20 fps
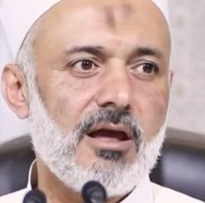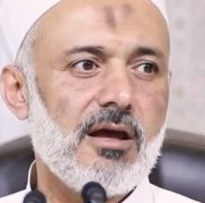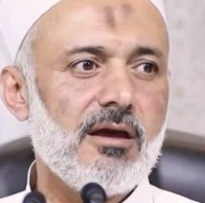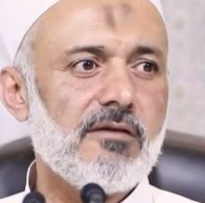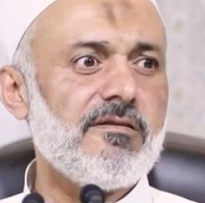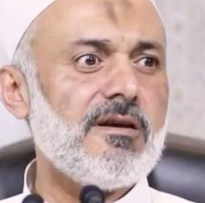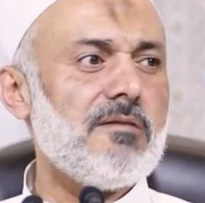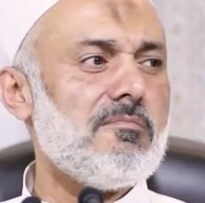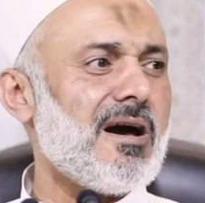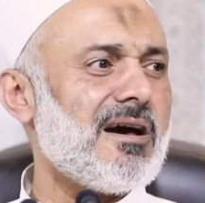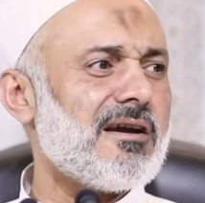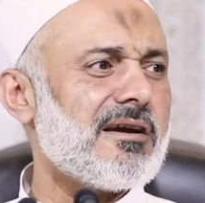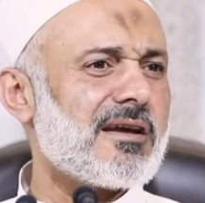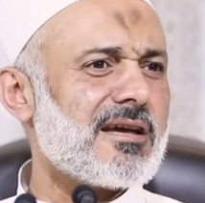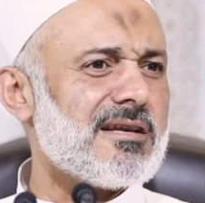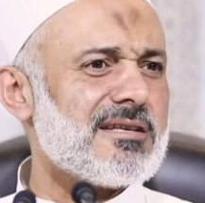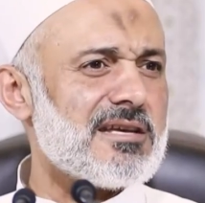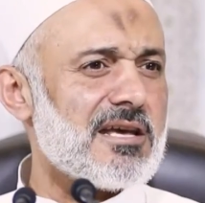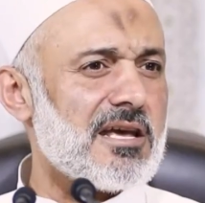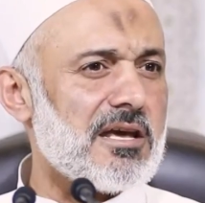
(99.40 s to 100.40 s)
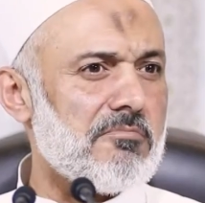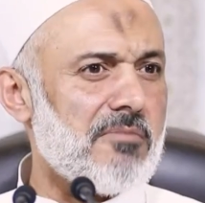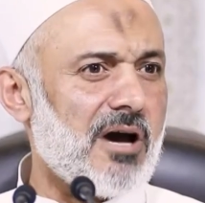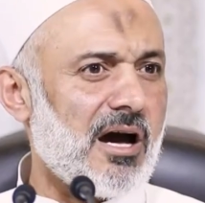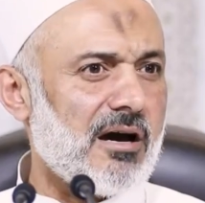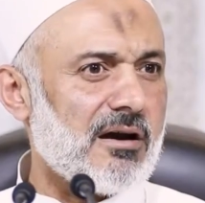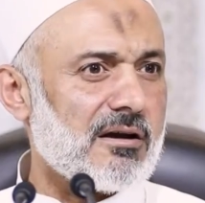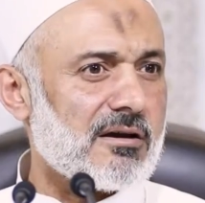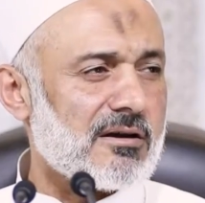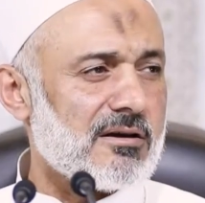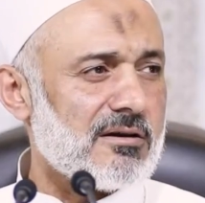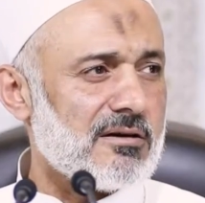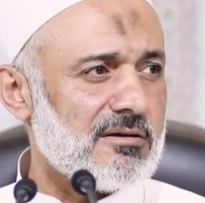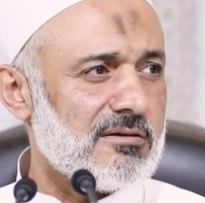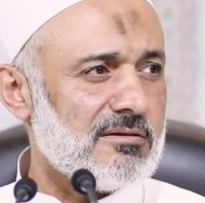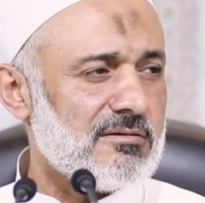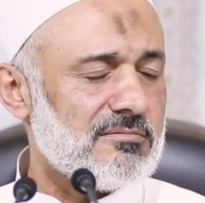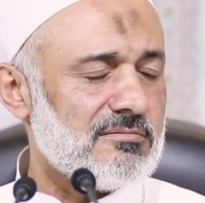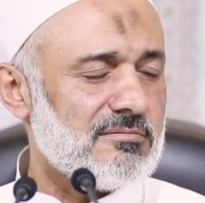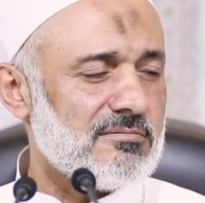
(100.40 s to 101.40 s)
في معركته معك
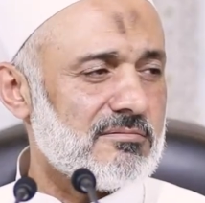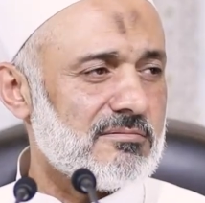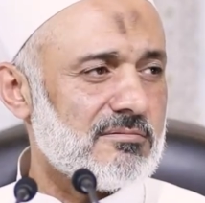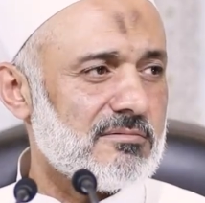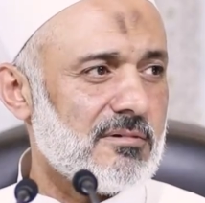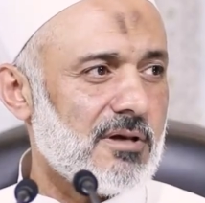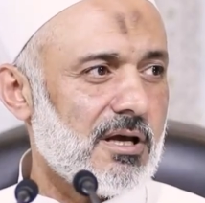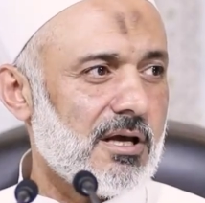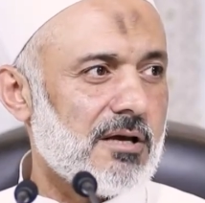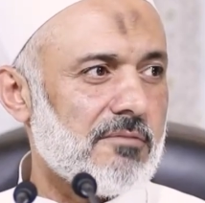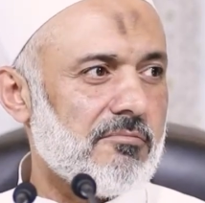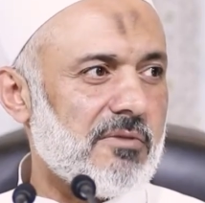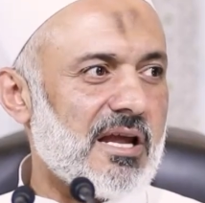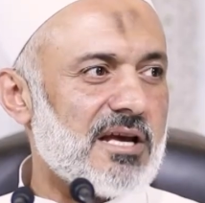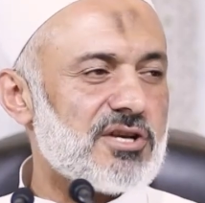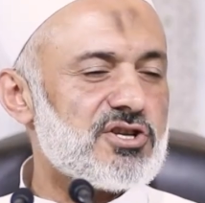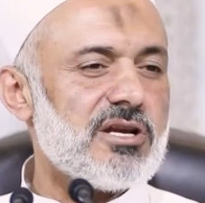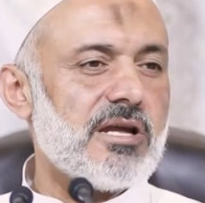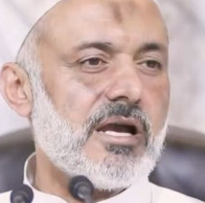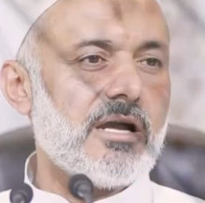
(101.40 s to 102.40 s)
من أجل